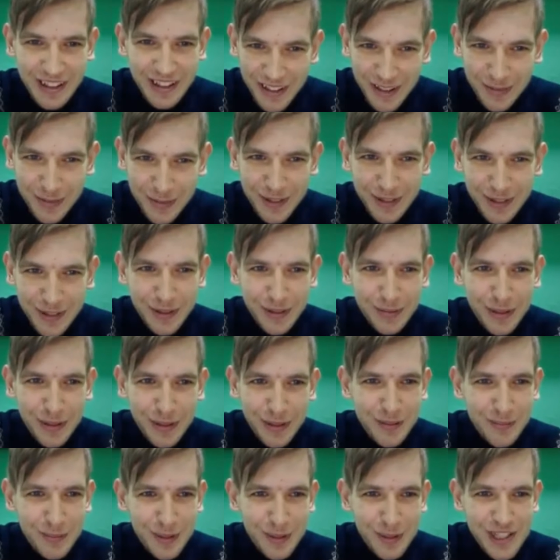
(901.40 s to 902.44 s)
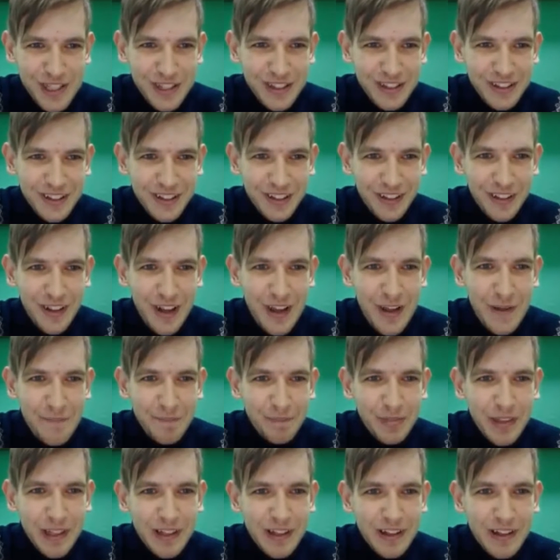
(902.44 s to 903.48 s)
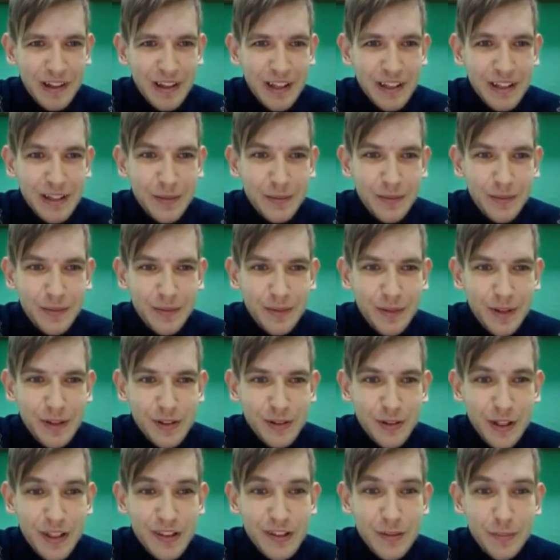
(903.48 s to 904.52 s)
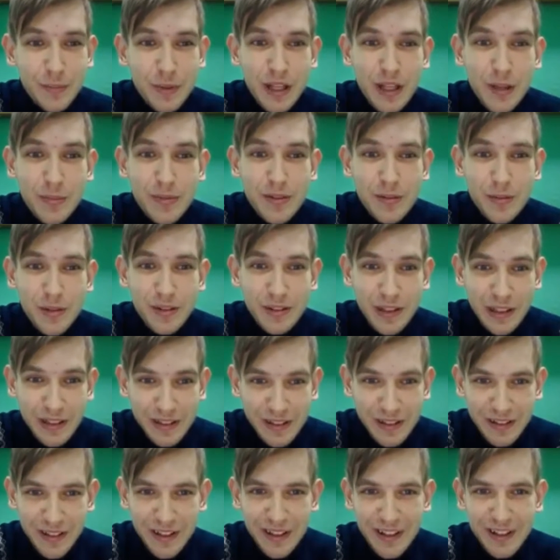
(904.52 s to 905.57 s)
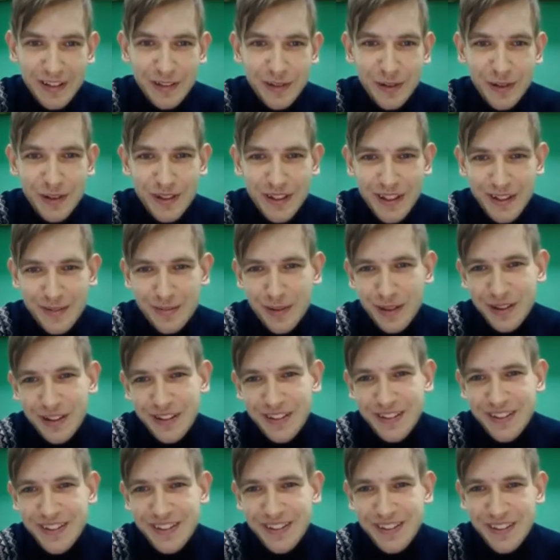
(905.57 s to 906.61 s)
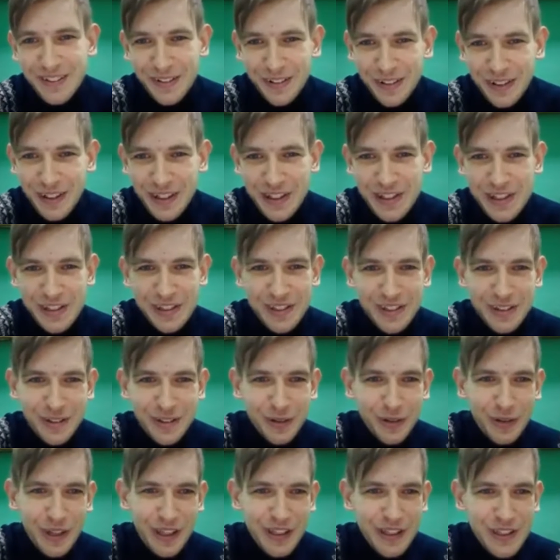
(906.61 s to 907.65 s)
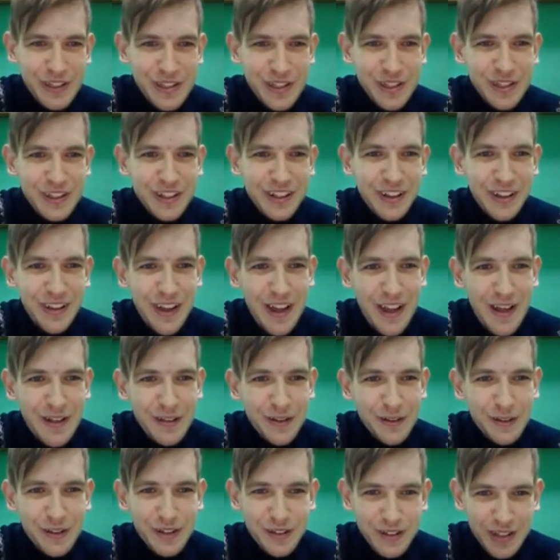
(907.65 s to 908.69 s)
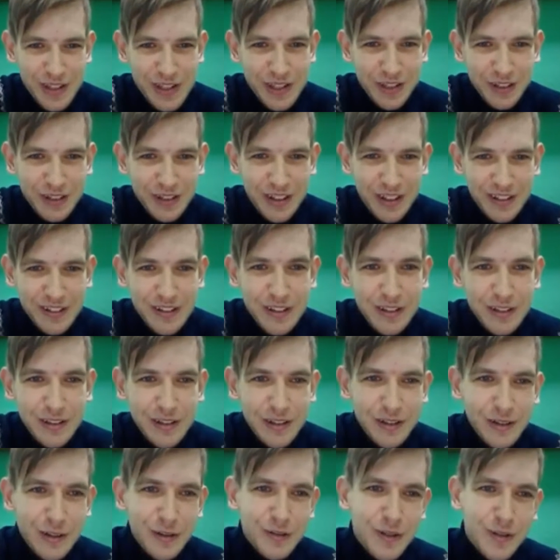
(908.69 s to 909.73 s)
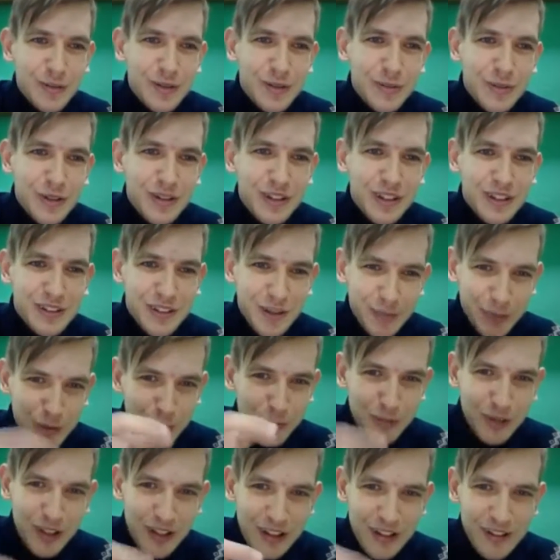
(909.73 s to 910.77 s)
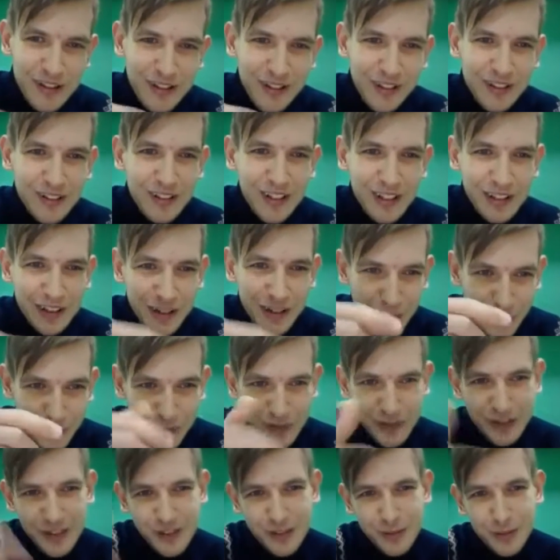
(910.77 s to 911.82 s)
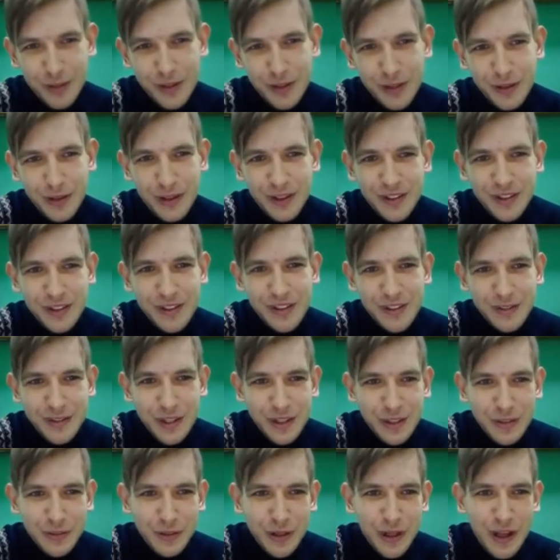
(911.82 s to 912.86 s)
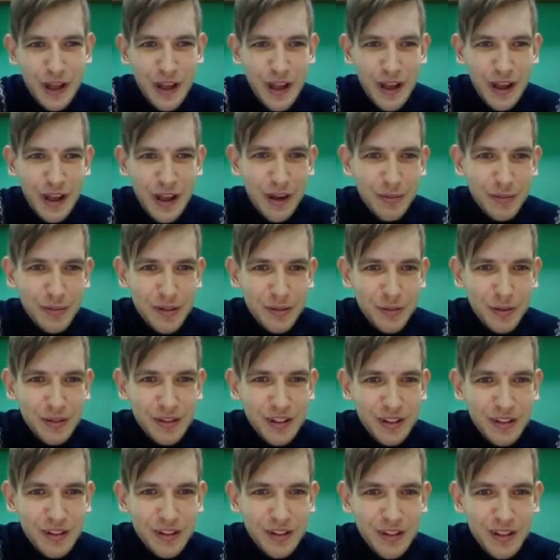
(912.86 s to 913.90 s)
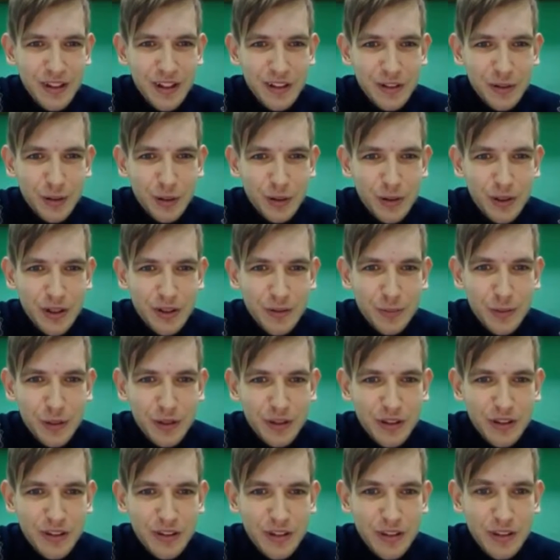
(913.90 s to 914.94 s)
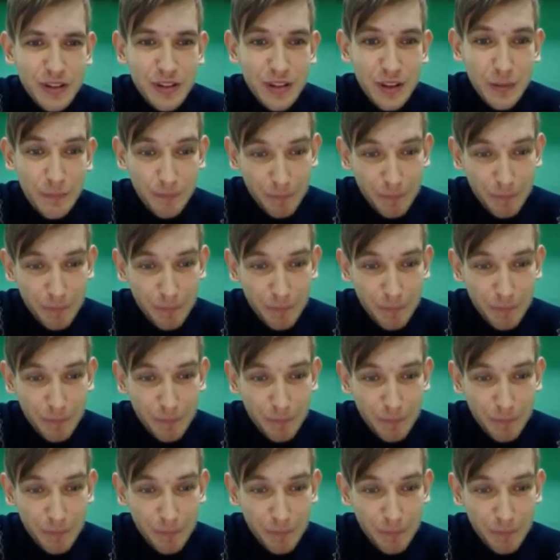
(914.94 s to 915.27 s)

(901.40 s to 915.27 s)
об этом, а а потом прочитал. Э, это называется план оптимизации городской транспортной сети. Вот я, честное слово, я не читал. То есть я сначала сказал это слово оптимизация, а потом долистал до этой новости и смотрю, они называют его оптимизацией городской транспортной сети.